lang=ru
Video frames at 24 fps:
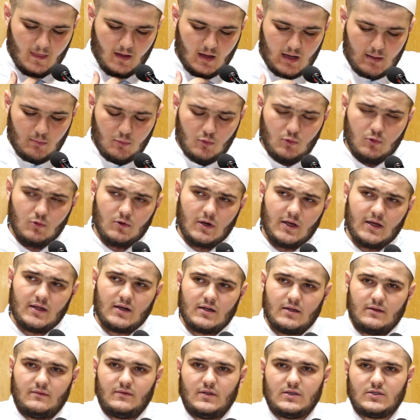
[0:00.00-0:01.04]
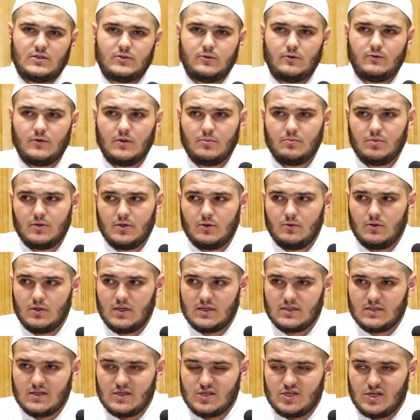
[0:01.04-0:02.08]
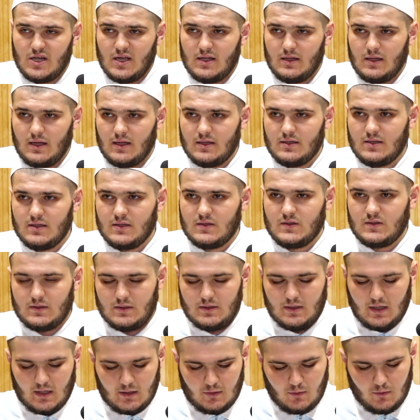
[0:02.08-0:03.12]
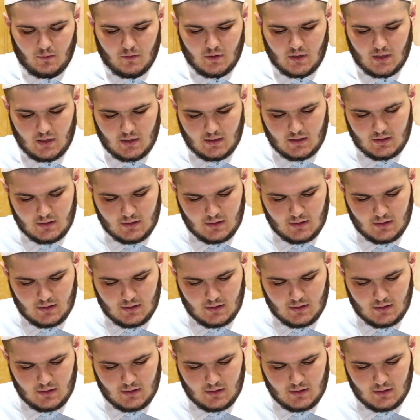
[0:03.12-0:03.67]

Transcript: Абу Хурайра в дословном переводе означает «отец котенка».